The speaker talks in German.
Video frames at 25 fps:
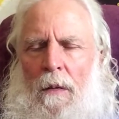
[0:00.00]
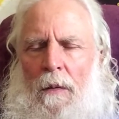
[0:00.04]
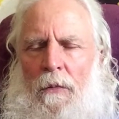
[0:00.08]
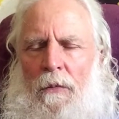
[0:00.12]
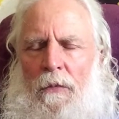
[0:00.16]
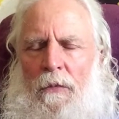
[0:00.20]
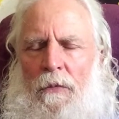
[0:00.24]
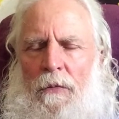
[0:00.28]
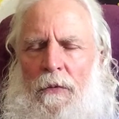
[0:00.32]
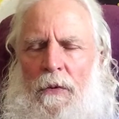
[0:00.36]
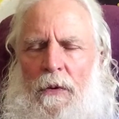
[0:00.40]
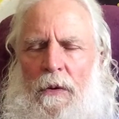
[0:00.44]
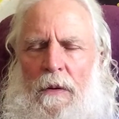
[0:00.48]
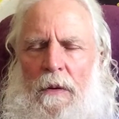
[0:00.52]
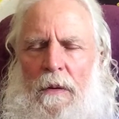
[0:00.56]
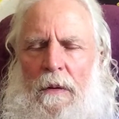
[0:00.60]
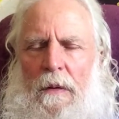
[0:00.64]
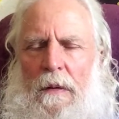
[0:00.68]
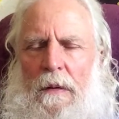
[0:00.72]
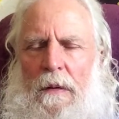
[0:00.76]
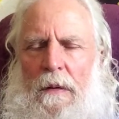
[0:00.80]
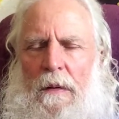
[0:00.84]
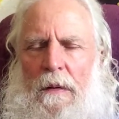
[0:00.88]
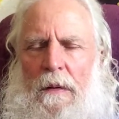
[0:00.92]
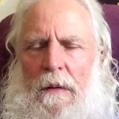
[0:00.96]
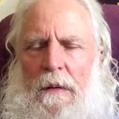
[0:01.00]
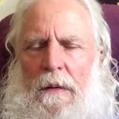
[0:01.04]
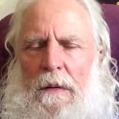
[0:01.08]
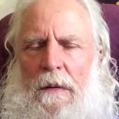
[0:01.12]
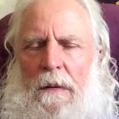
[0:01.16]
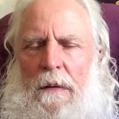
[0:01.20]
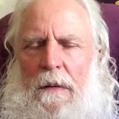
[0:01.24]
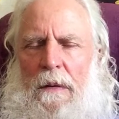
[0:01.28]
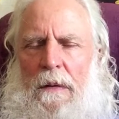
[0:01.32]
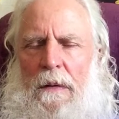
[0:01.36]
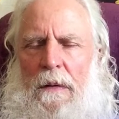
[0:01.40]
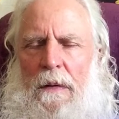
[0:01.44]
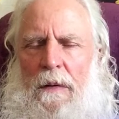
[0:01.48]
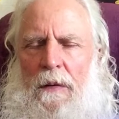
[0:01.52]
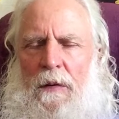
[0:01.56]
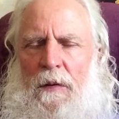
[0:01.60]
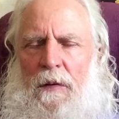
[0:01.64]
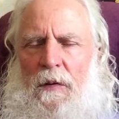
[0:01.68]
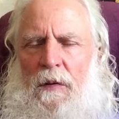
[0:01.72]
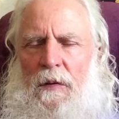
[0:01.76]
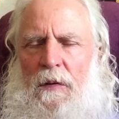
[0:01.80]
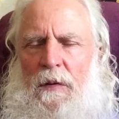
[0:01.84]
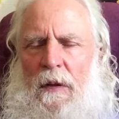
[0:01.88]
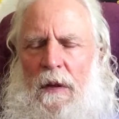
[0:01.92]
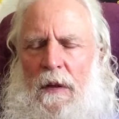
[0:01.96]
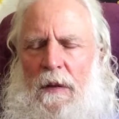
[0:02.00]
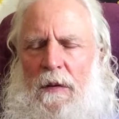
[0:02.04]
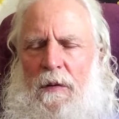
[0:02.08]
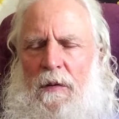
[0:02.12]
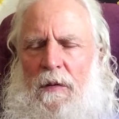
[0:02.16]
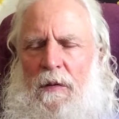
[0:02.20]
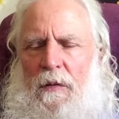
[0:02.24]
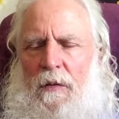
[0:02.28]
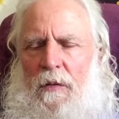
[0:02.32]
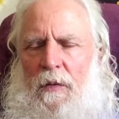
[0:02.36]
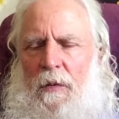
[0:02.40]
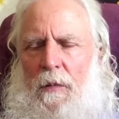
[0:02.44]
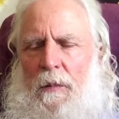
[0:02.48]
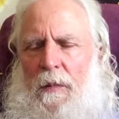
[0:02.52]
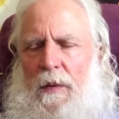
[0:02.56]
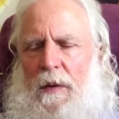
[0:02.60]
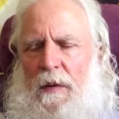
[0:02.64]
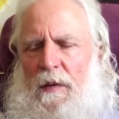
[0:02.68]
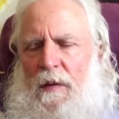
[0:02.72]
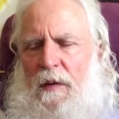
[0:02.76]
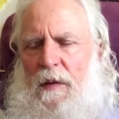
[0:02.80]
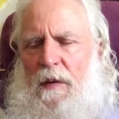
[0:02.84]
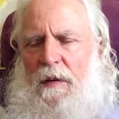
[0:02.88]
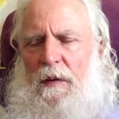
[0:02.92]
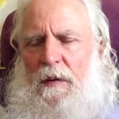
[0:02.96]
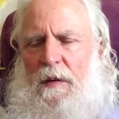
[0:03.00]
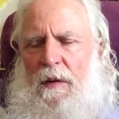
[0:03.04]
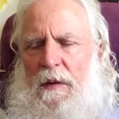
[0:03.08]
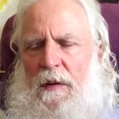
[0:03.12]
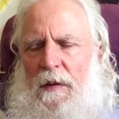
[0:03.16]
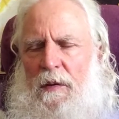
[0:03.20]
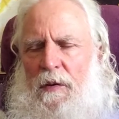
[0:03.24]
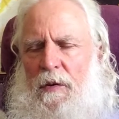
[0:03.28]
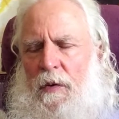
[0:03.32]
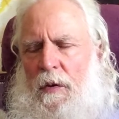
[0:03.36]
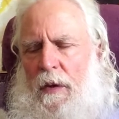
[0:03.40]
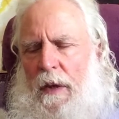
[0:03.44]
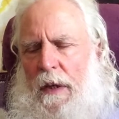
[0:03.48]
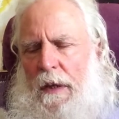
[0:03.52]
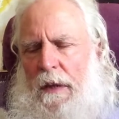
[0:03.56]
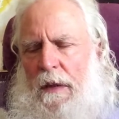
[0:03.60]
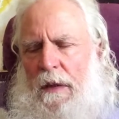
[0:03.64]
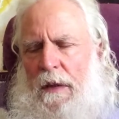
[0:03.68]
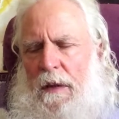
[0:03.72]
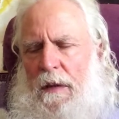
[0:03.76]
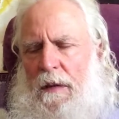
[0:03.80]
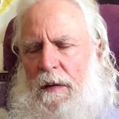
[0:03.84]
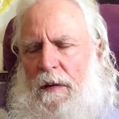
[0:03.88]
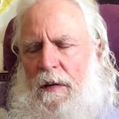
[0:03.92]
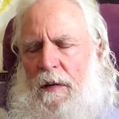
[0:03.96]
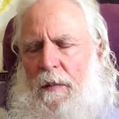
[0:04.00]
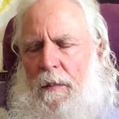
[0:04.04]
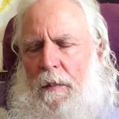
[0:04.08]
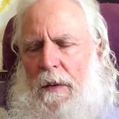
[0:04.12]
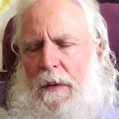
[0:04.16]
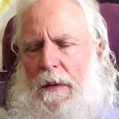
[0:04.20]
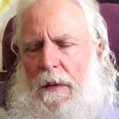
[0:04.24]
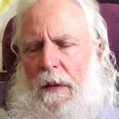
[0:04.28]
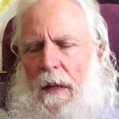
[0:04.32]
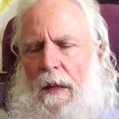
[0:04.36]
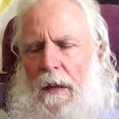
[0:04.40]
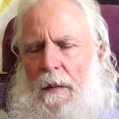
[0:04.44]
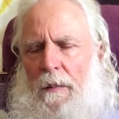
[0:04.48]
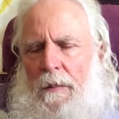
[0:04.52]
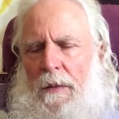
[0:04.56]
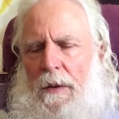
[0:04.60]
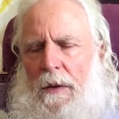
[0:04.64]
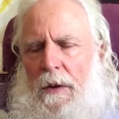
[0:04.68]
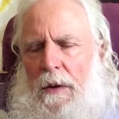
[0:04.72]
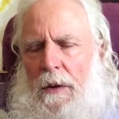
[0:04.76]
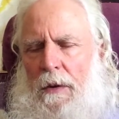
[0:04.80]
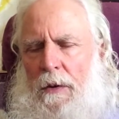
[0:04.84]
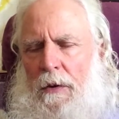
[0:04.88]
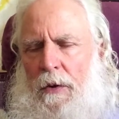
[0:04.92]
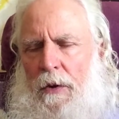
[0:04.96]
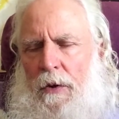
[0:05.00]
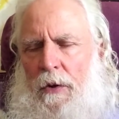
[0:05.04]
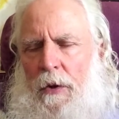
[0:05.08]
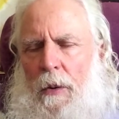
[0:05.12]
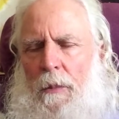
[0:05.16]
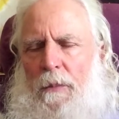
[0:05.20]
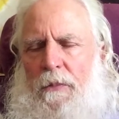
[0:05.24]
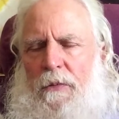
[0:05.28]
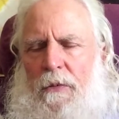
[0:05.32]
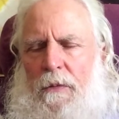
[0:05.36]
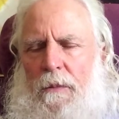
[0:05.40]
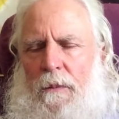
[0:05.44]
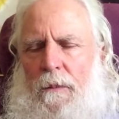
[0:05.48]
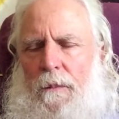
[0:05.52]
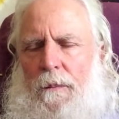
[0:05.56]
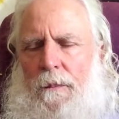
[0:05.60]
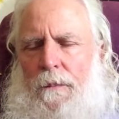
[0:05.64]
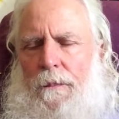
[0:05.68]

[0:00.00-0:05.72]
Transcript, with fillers: Für dieses Christentum, das sie sich zurechtgezimmert haben in ihren Köpfen.